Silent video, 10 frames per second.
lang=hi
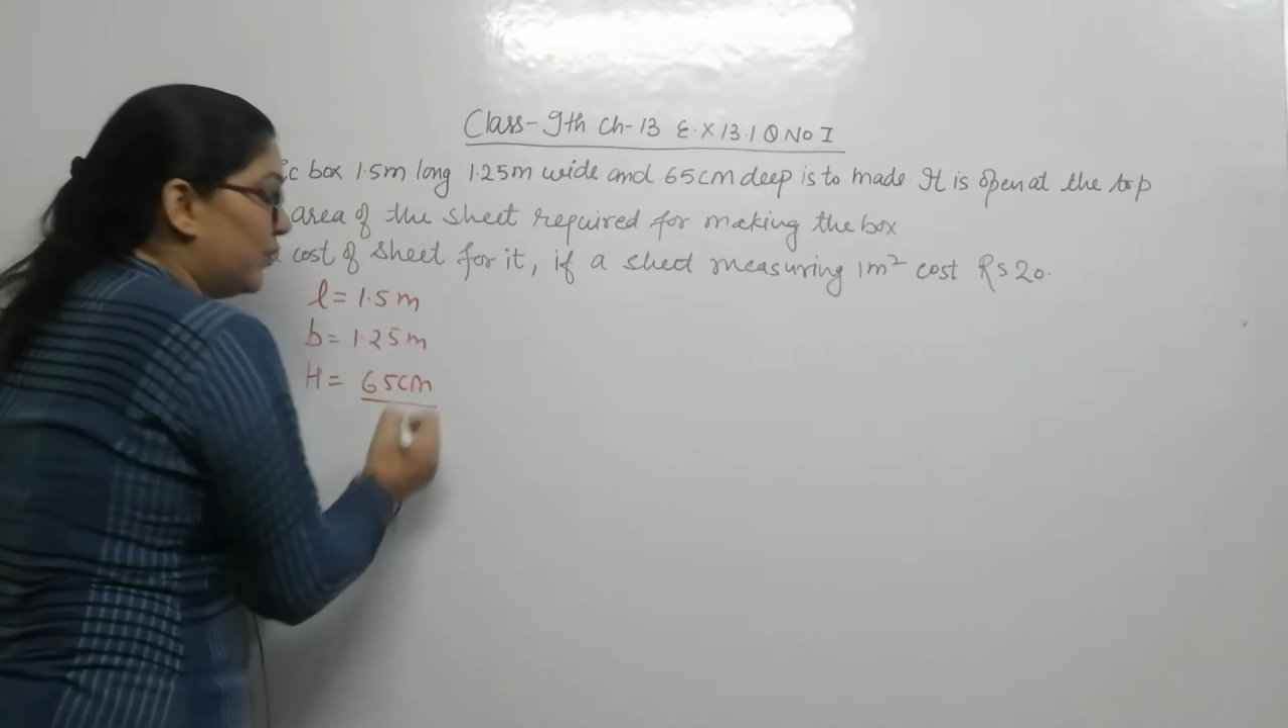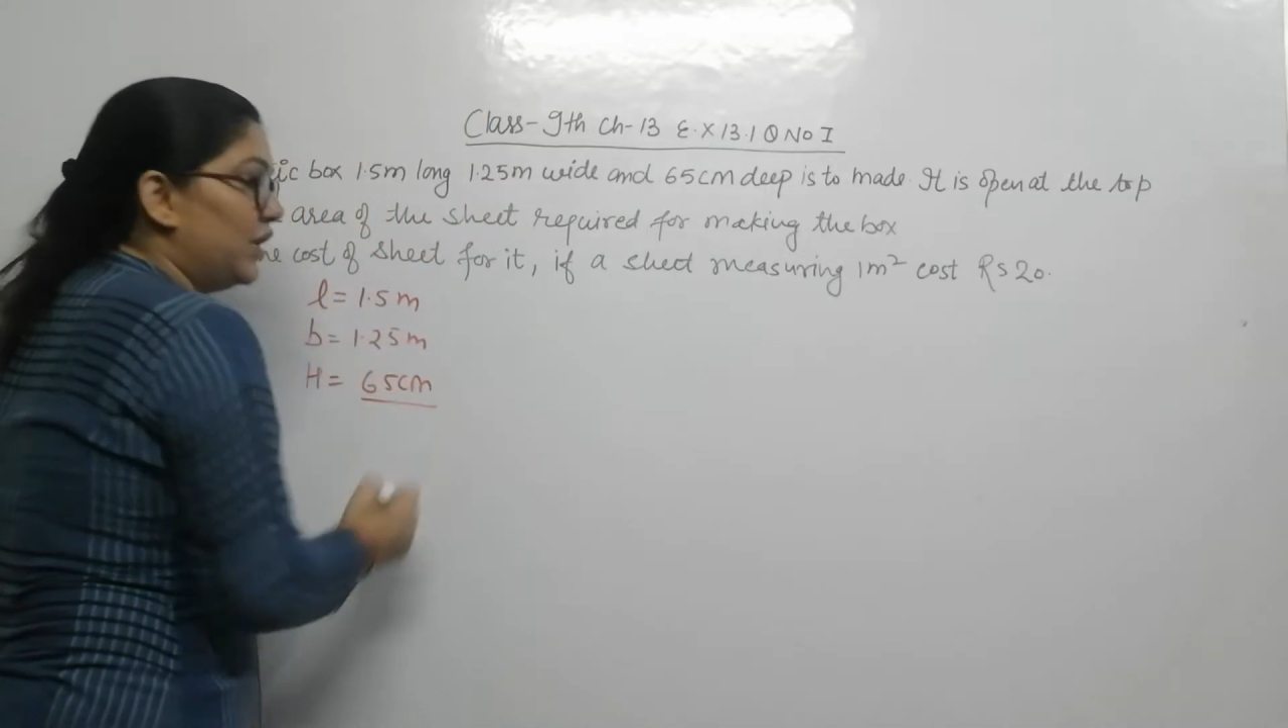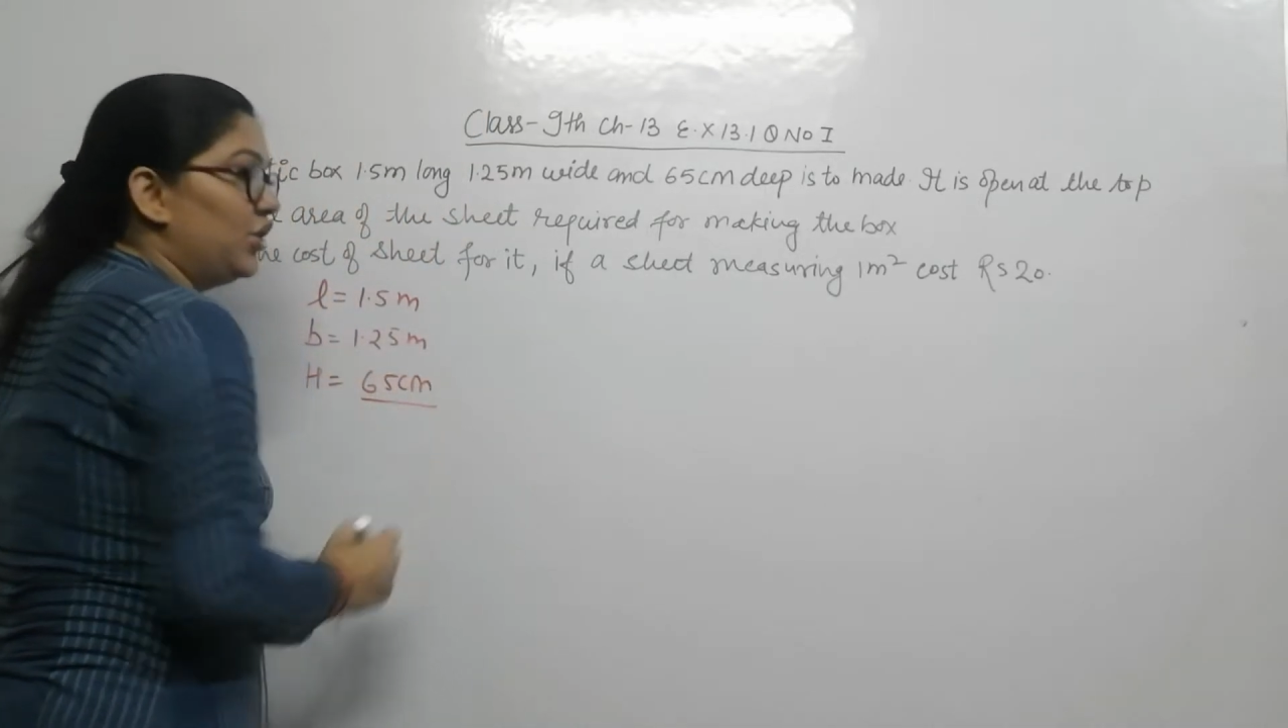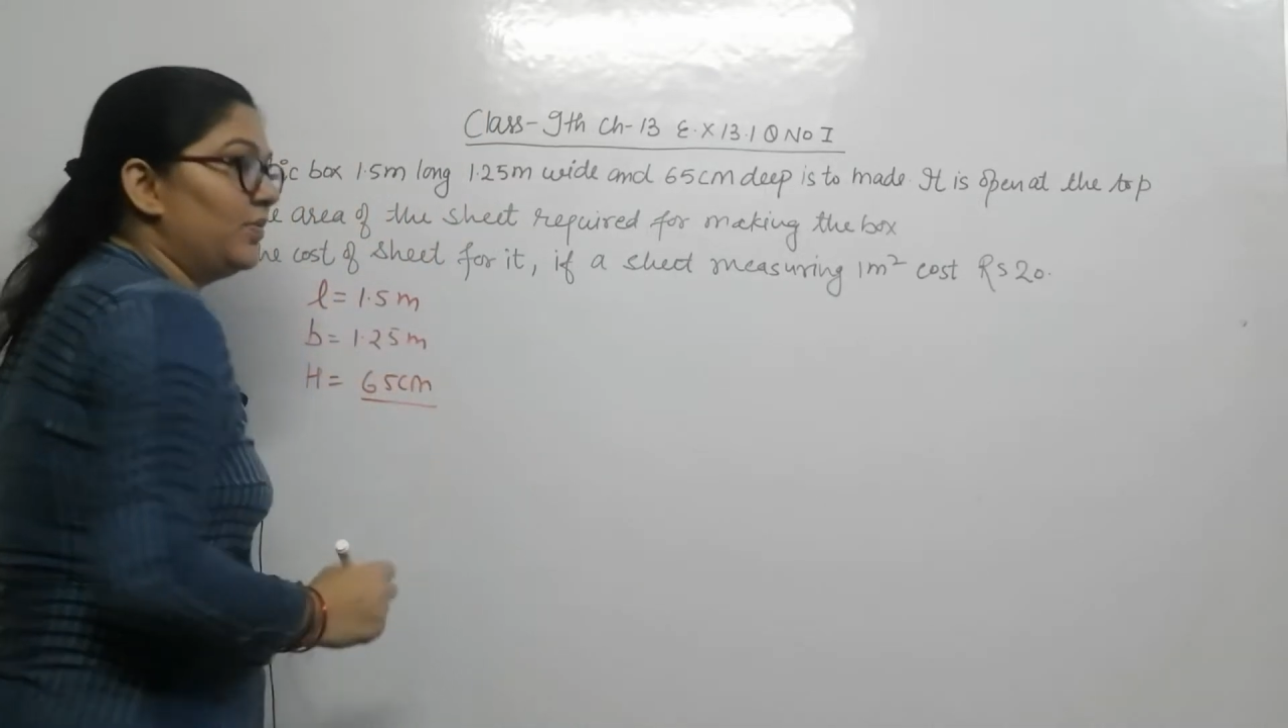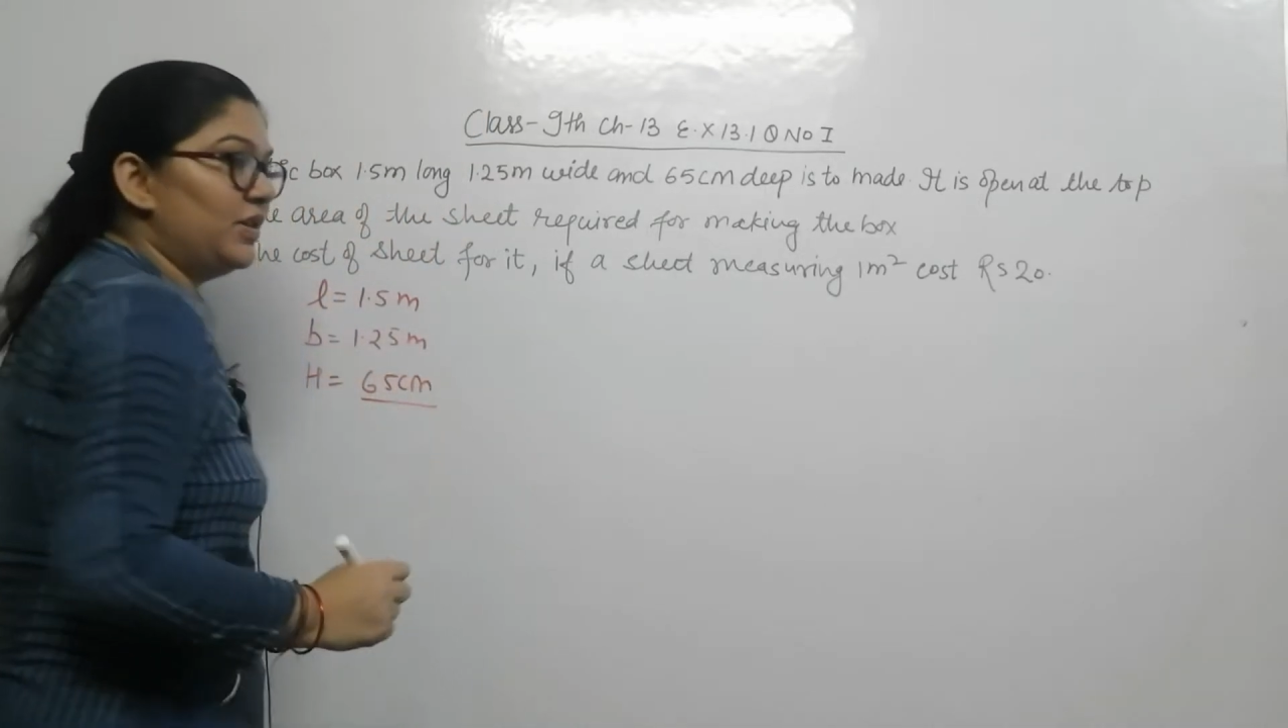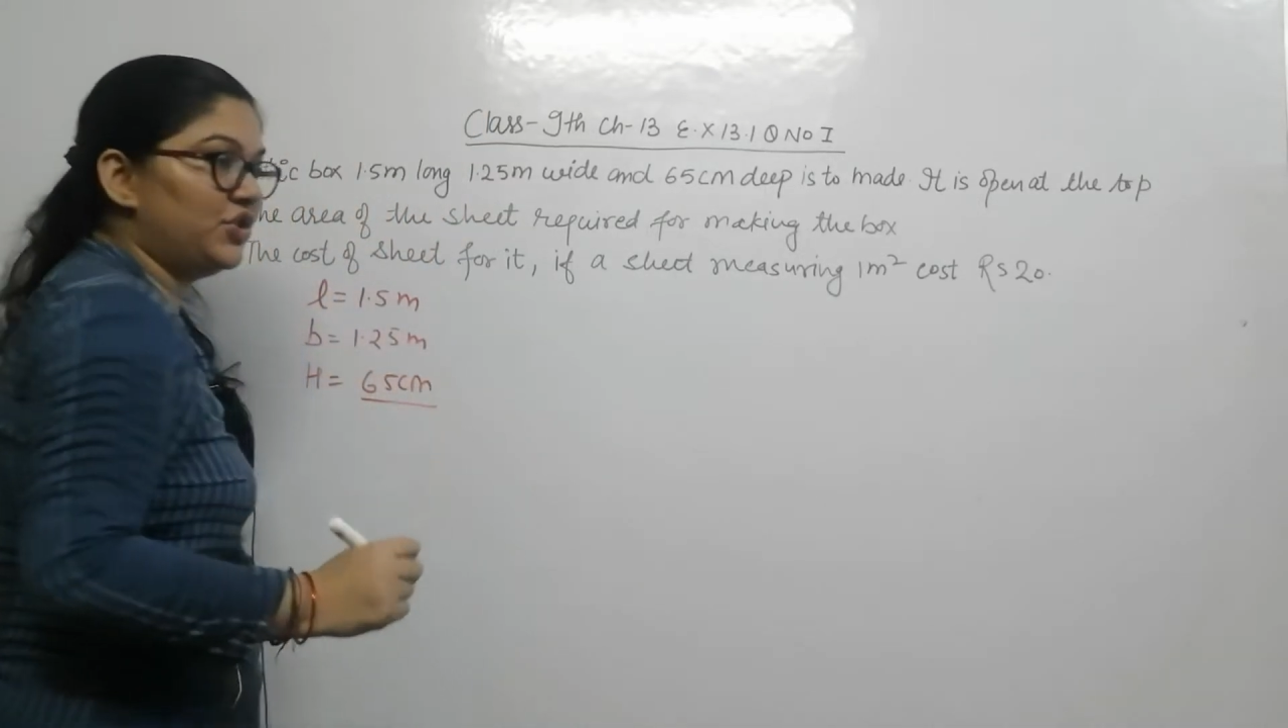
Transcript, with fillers: मीटर में